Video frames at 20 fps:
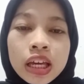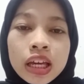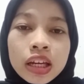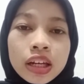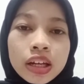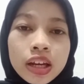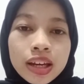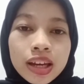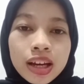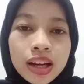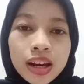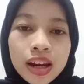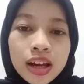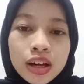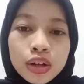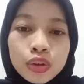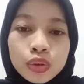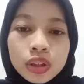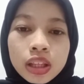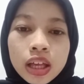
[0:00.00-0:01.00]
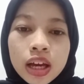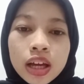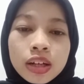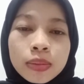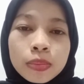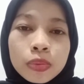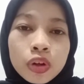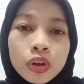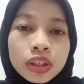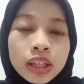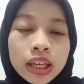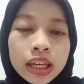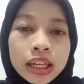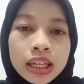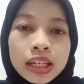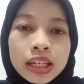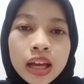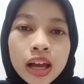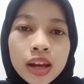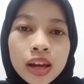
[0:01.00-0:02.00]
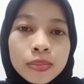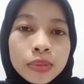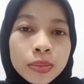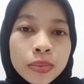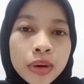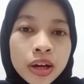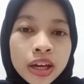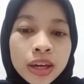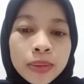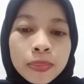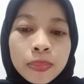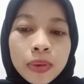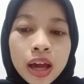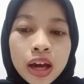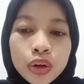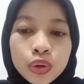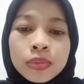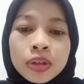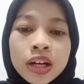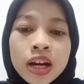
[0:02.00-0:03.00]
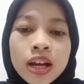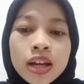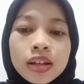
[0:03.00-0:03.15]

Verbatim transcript: daya kelarutan protein dalam berbagai pelarut